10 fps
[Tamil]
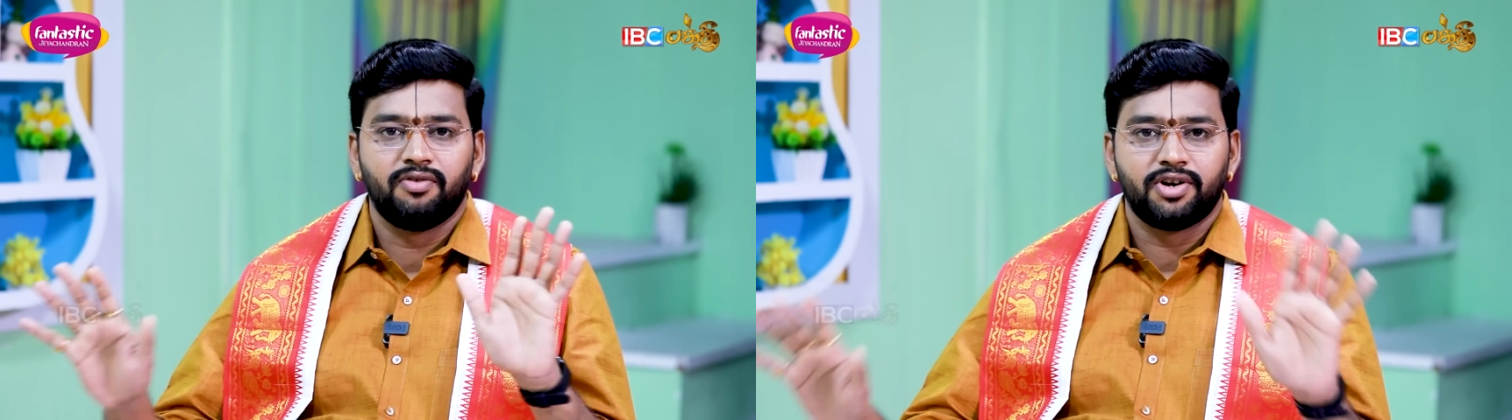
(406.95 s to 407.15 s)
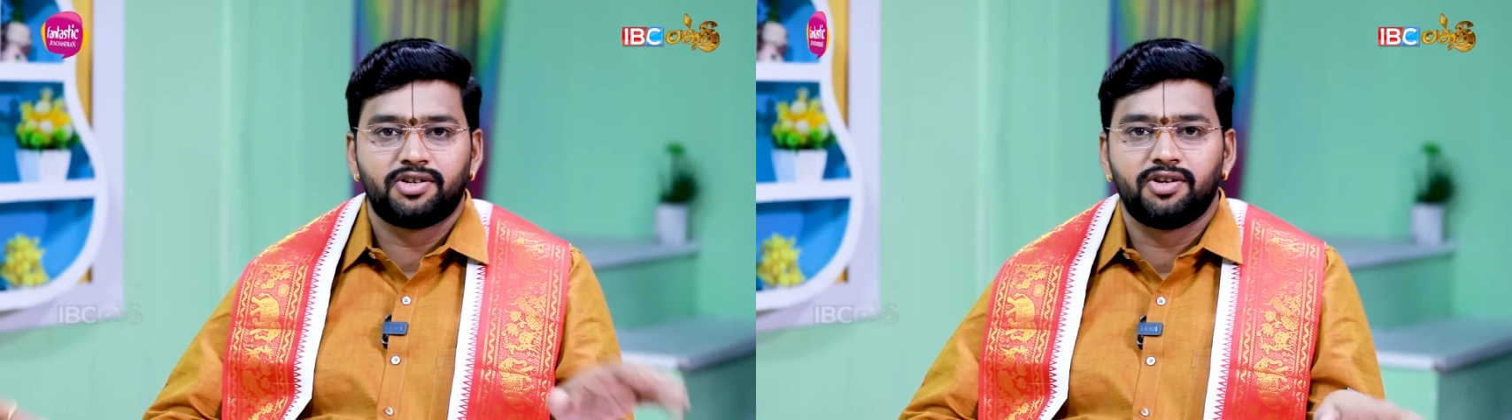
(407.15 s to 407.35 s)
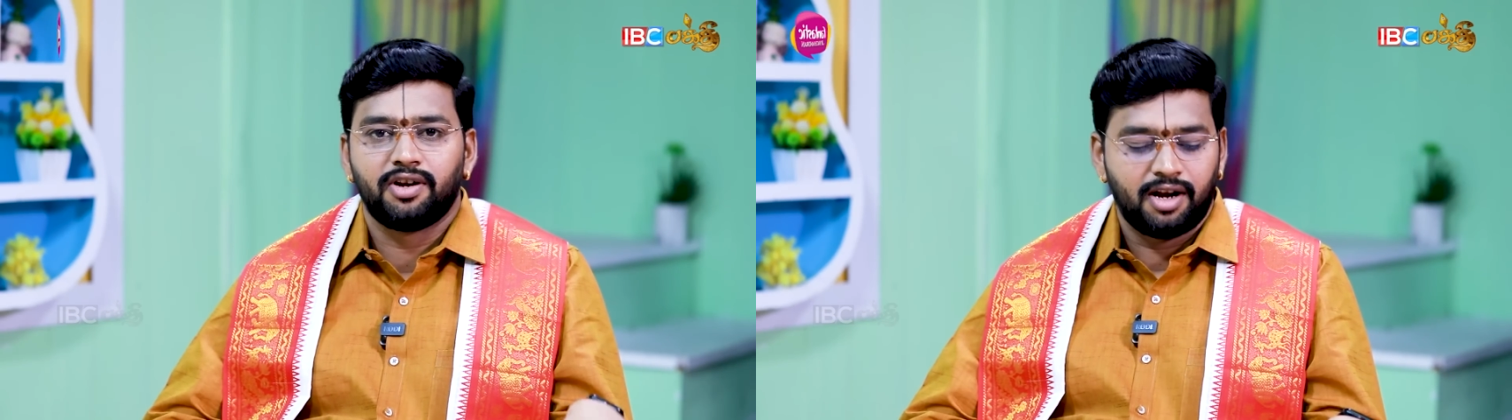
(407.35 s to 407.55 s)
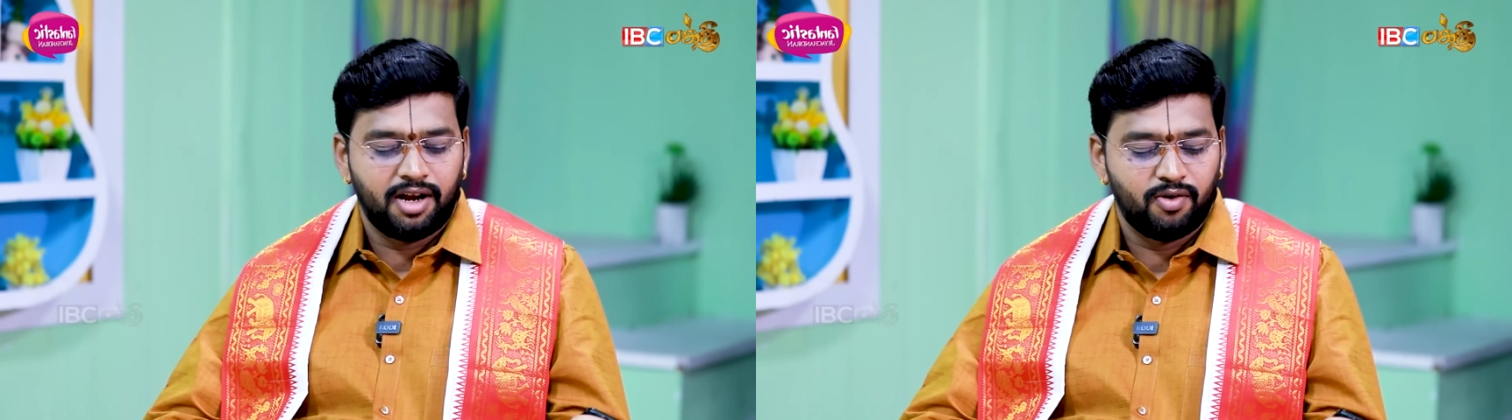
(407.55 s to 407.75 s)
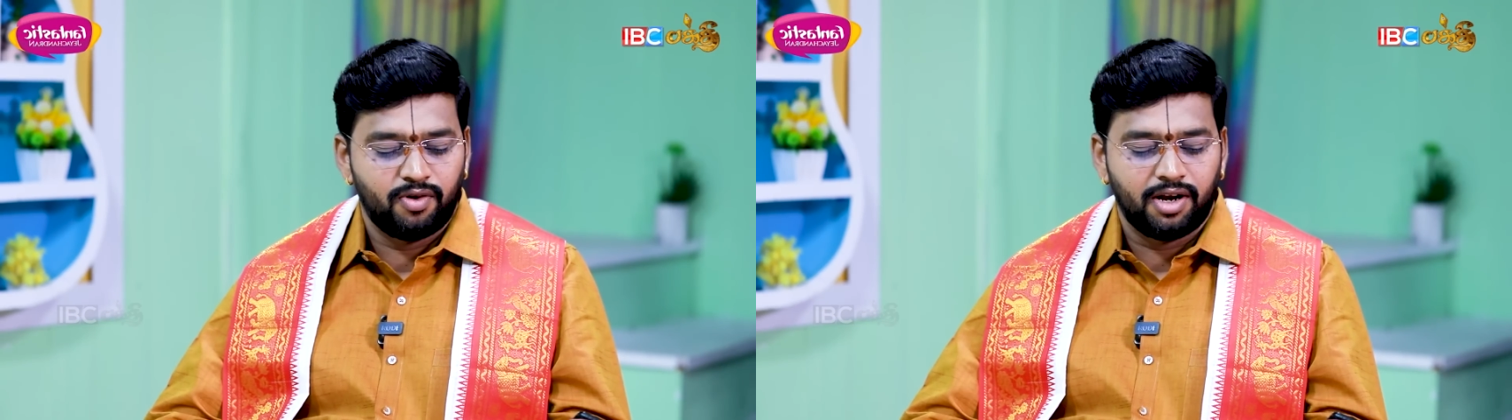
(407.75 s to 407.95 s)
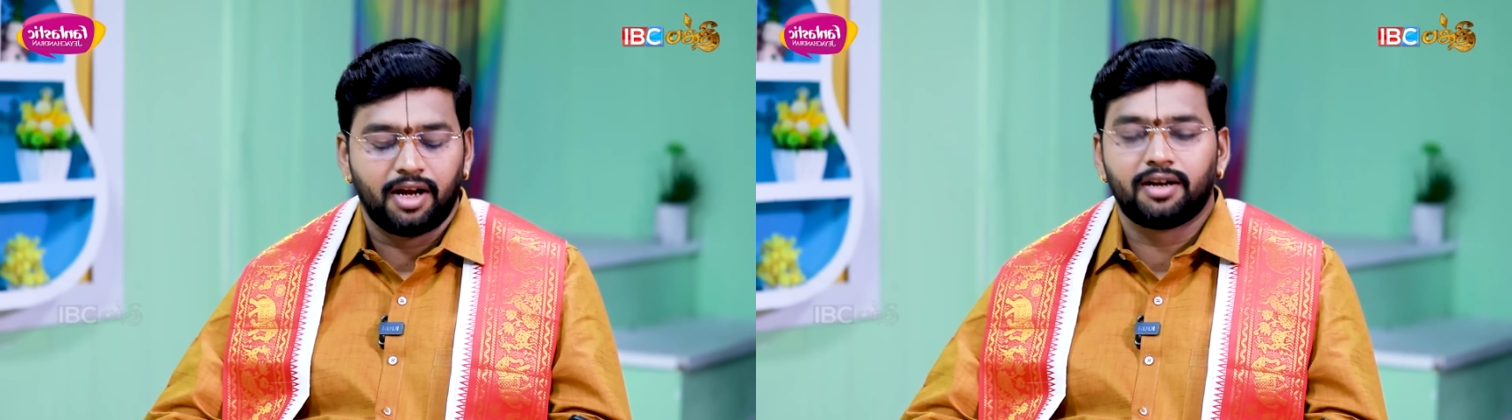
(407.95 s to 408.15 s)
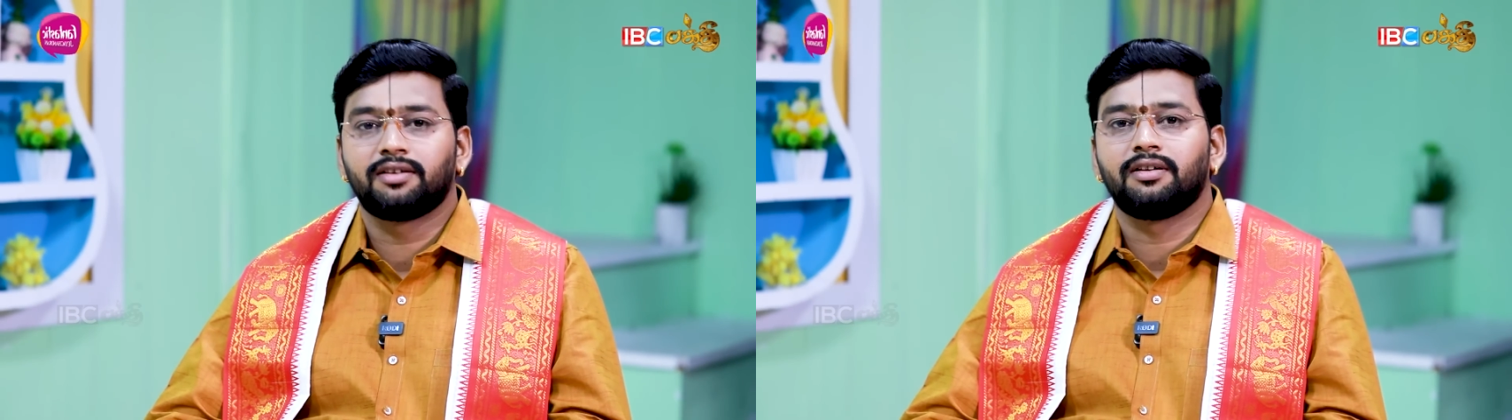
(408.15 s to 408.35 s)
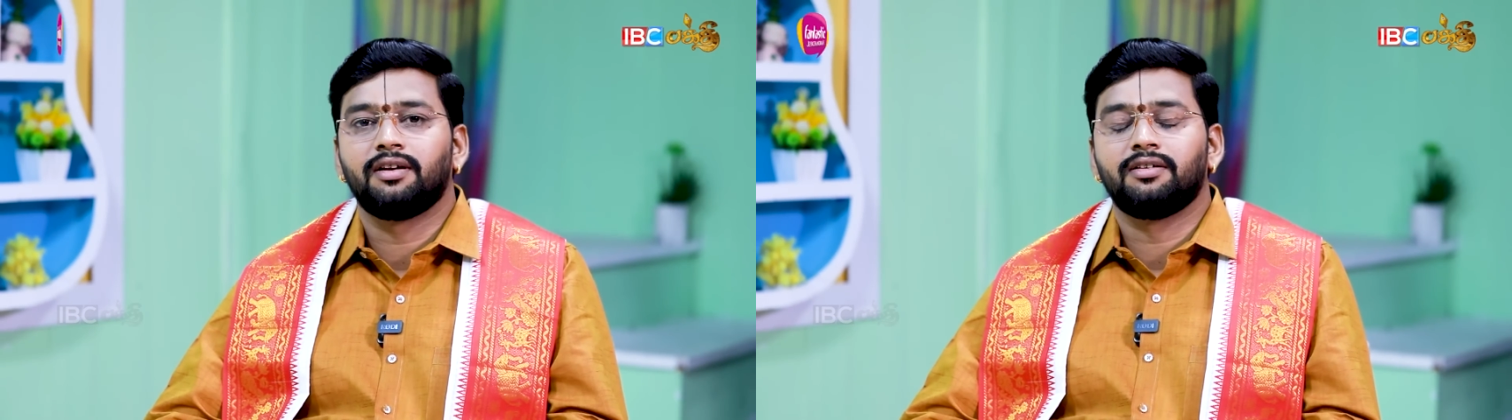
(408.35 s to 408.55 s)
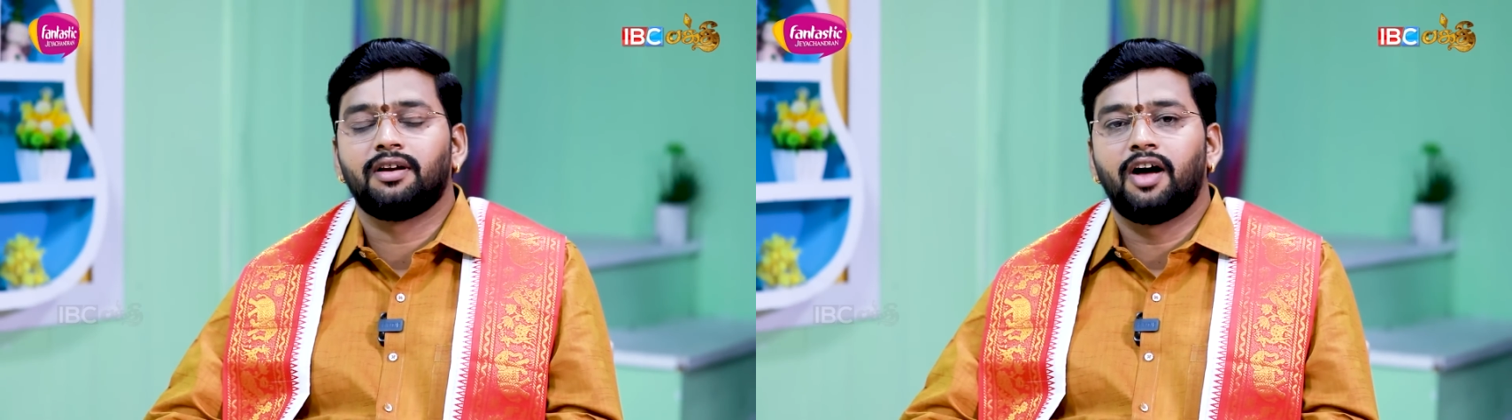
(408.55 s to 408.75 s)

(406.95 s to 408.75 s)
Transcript: விஷயம் என்னன்னா அவங்க இருந்து